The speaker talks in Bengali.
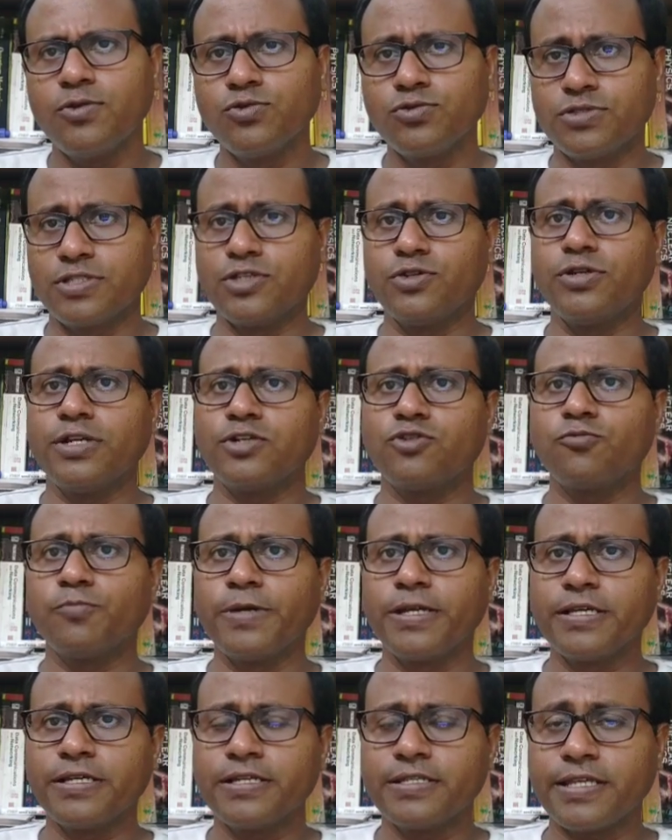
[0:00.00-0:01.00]
উত্তেজনা একটু
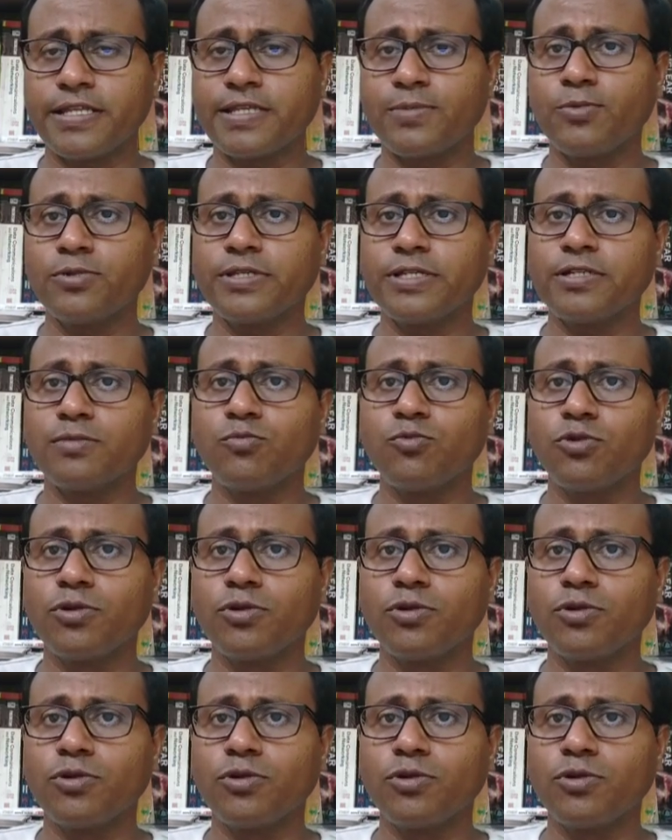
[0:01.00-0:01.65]
বেড়েছে তাদের মধ্যে একটা